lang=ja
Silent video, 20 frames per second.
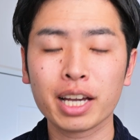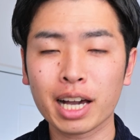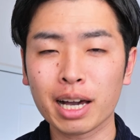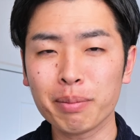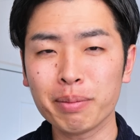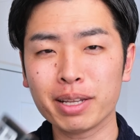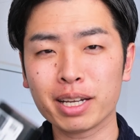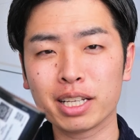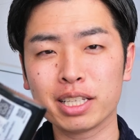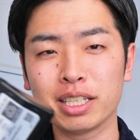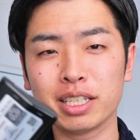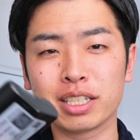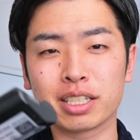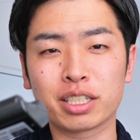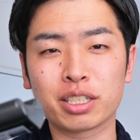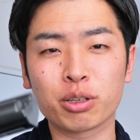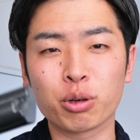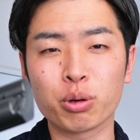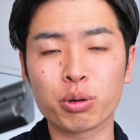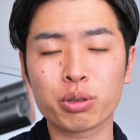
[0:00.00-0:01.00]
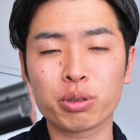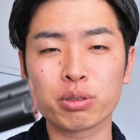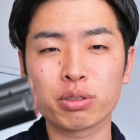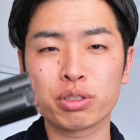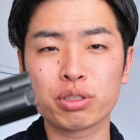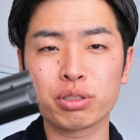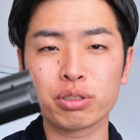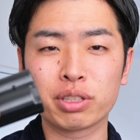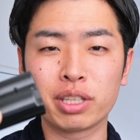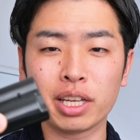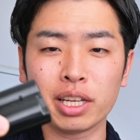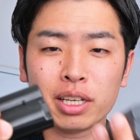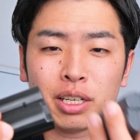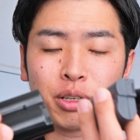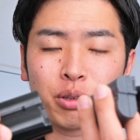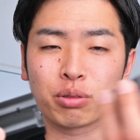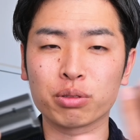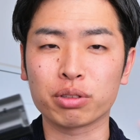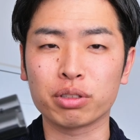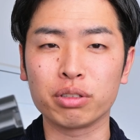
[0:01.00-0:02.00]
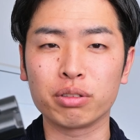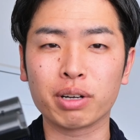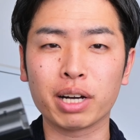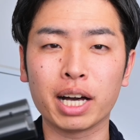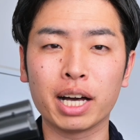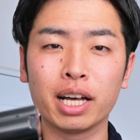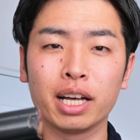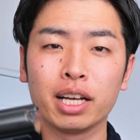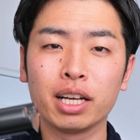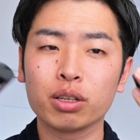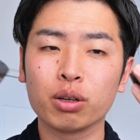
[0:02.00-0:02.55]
カメラに供給する電力っていうのが